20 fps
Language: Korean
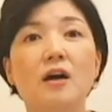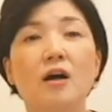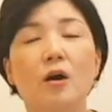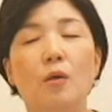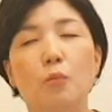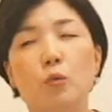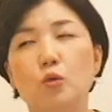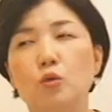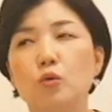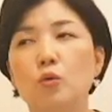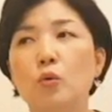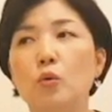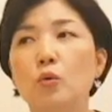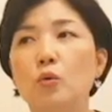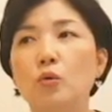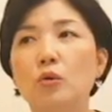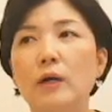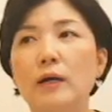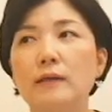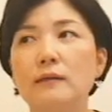어,
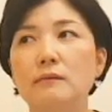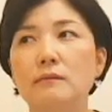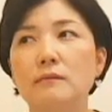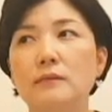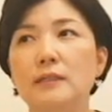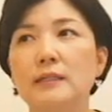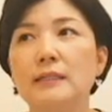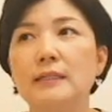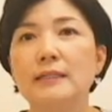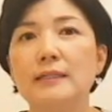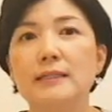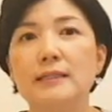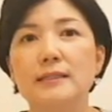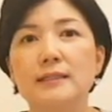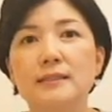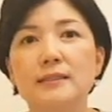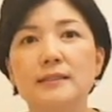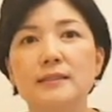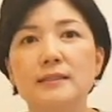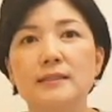보통 한
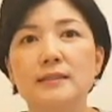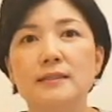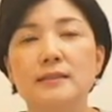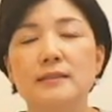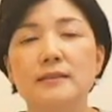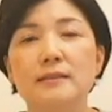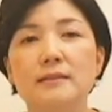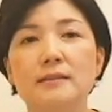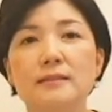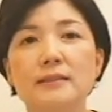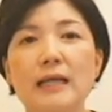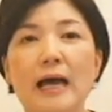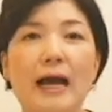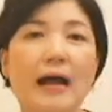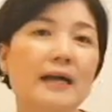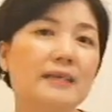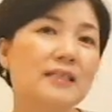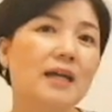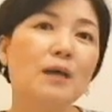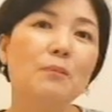그
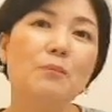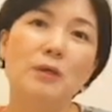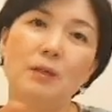4세